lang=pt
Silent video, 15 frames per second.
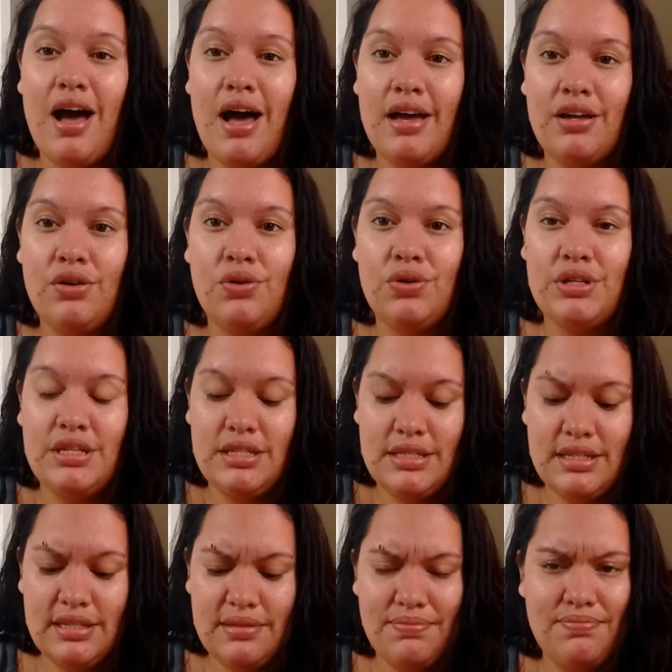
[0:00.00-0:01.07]
a
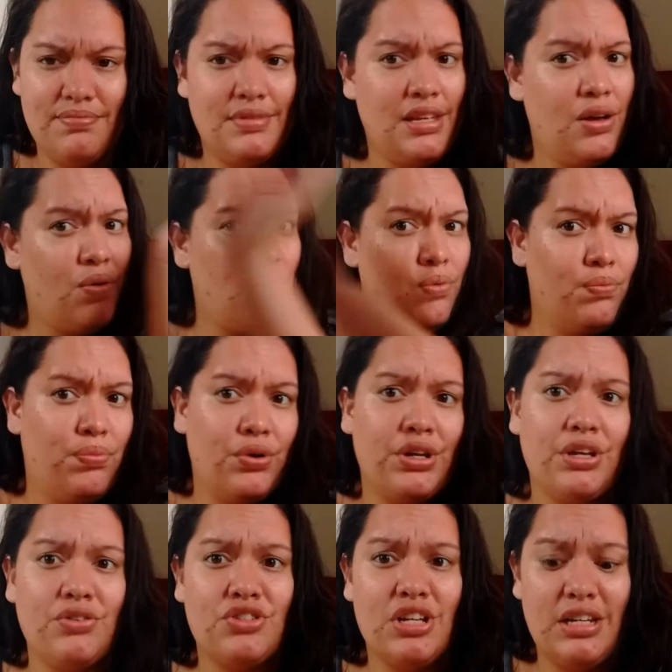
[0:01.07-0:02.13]
Heloísa deu um
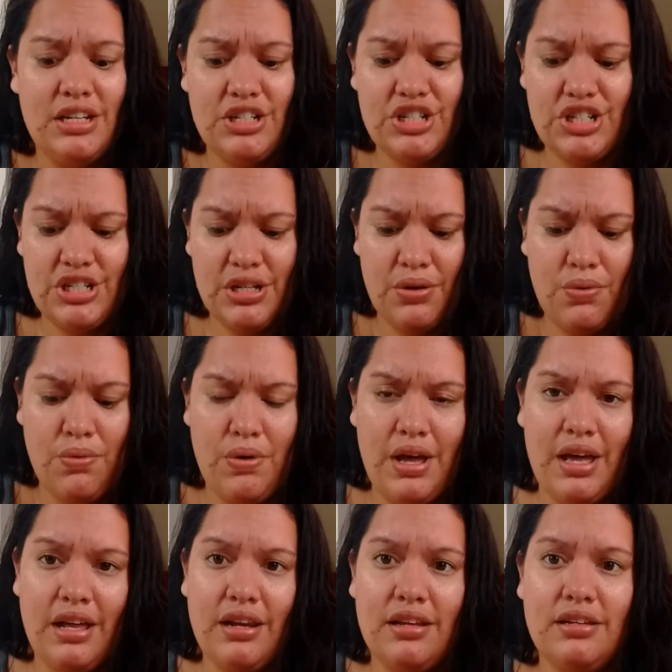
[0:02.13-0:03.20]
pouquinho de alergia com
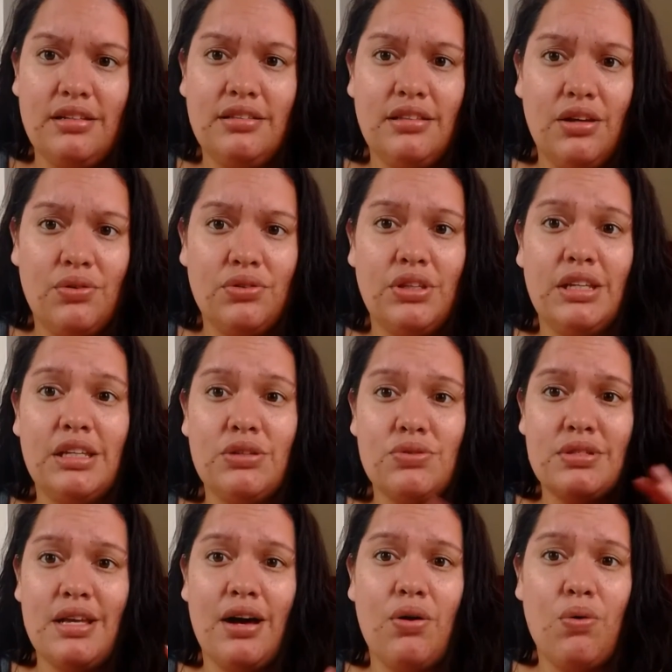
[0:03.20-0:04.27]
ela, então eu tenho que
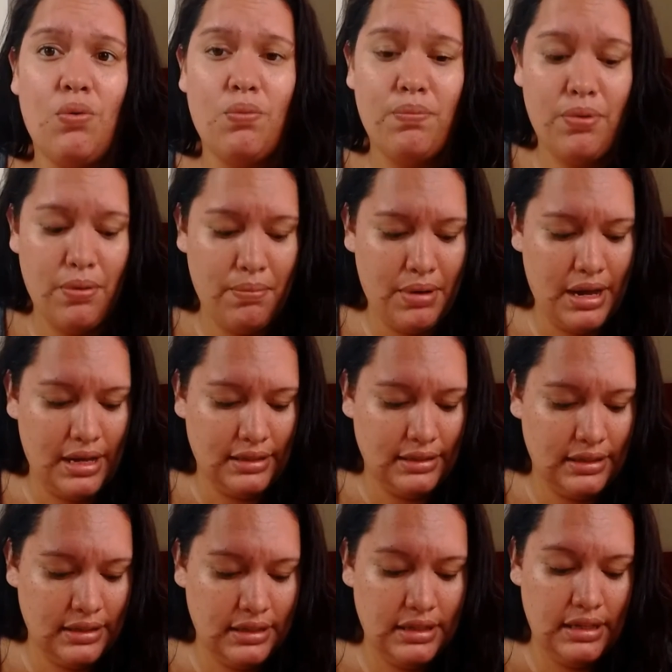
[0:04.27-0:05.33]
usar com
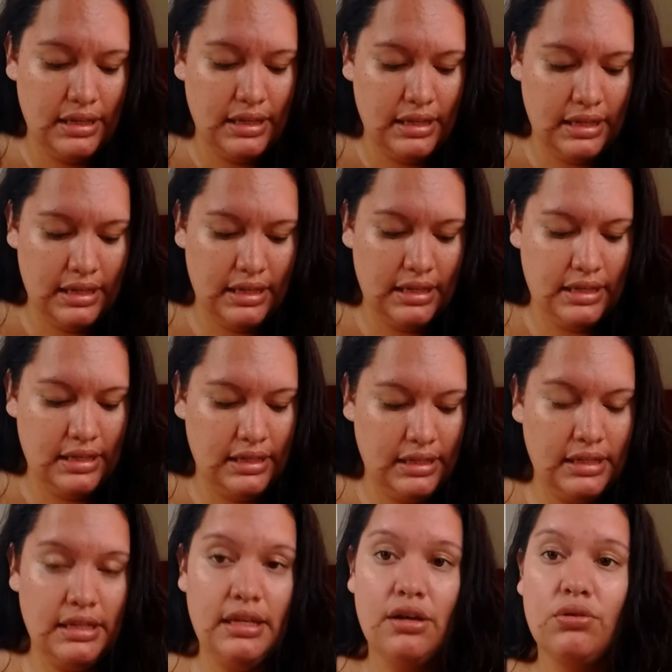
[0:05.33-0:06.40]
pomada.
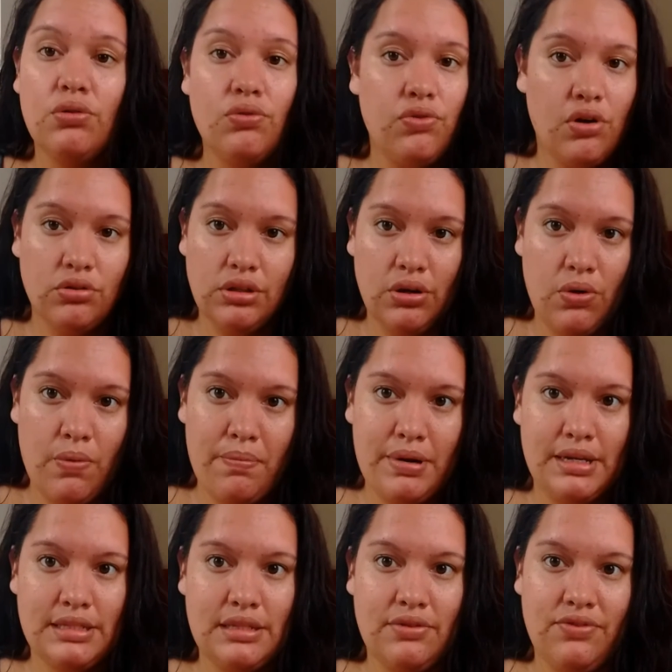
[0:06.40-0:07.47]
E eu não volto a
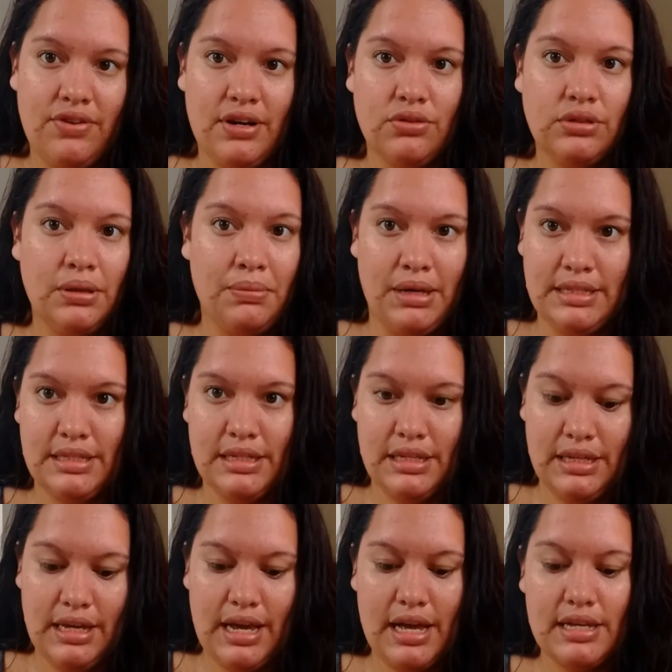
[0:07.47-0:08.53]
comprar essa fralda mais
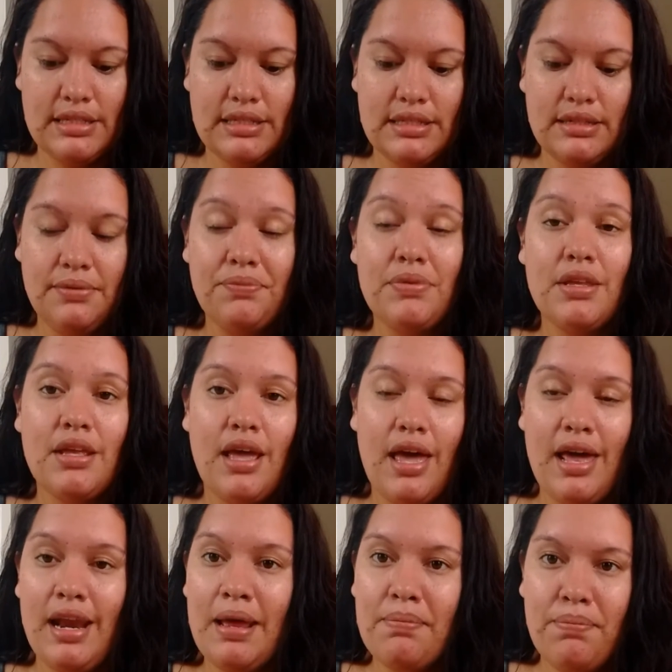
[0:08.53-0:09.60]
aqui em casa.
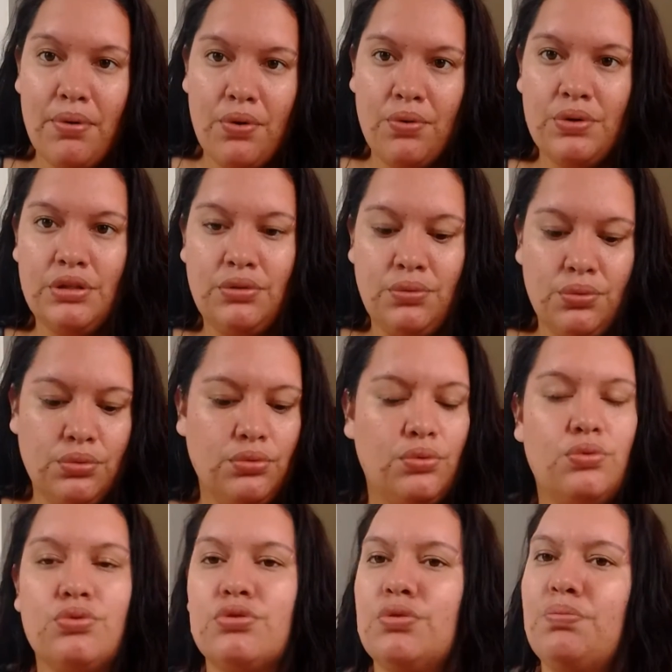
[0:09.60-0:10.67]
Ela é boa e
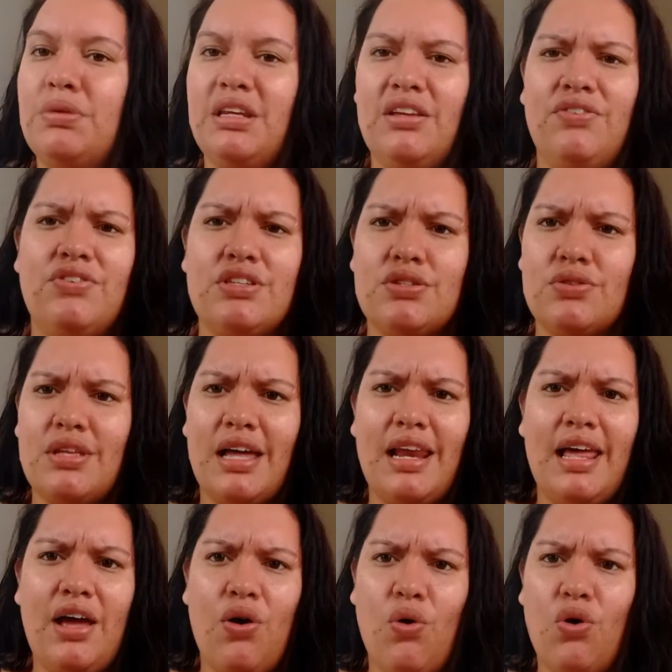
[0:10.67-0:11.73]
tudo, custo-benefício
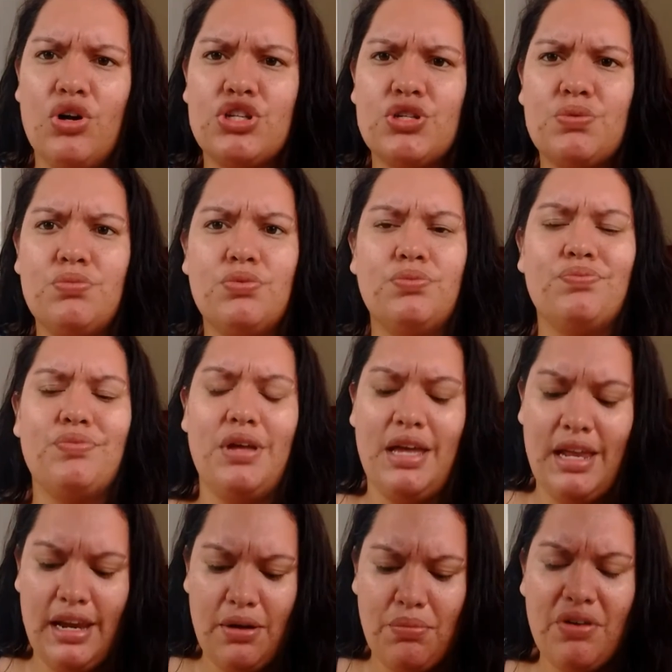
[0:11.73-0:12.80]
dela é ótimo.
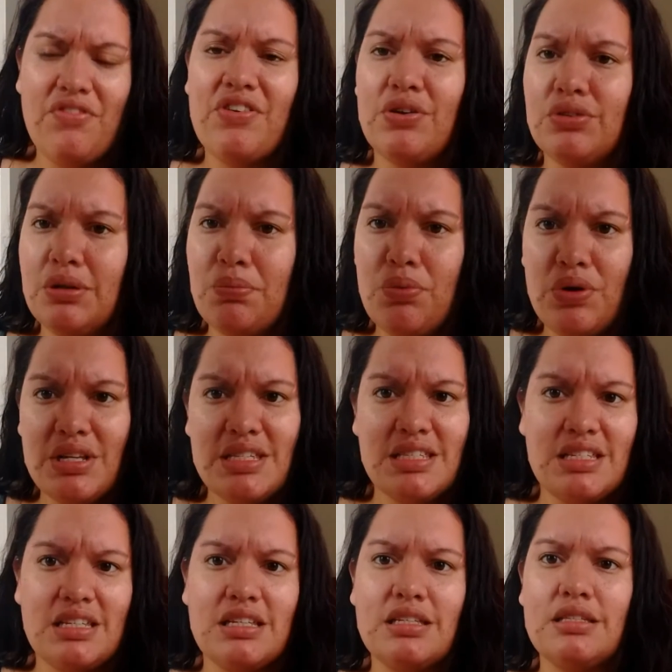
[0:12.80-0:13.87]
Ela é uma fralda
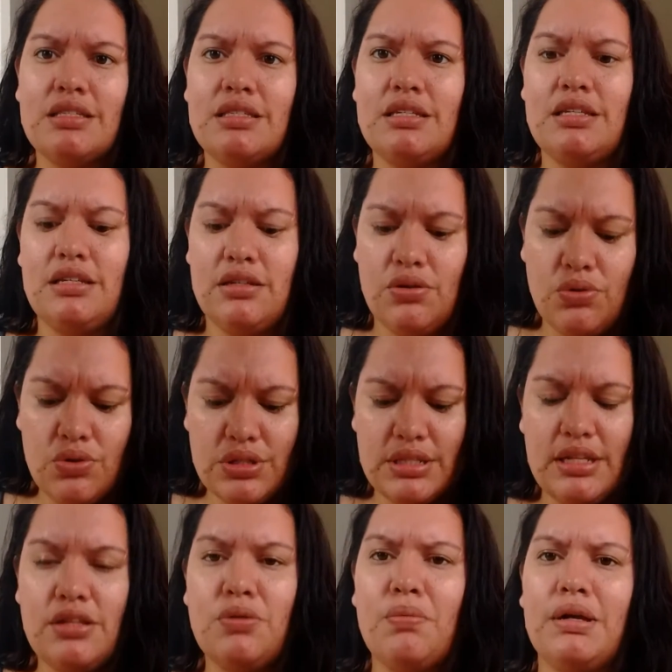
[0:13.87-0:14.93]
boazinha, sim. Eu
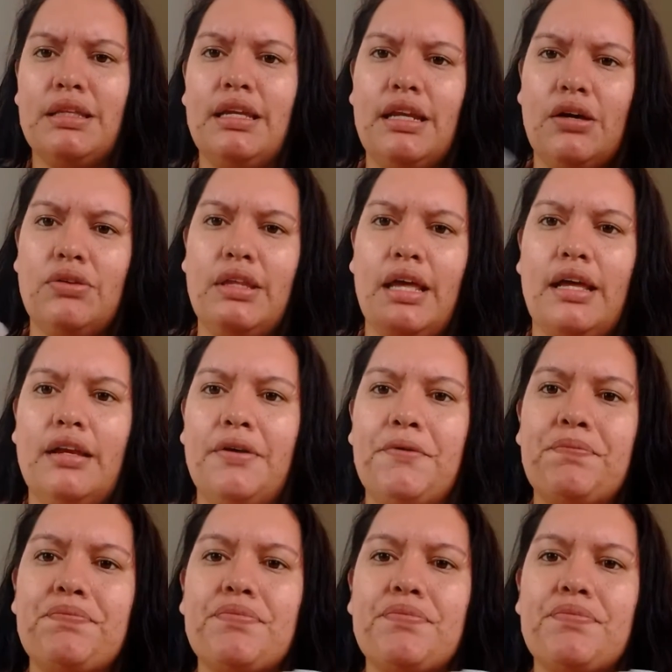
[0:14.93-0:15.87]
gostei do material dela.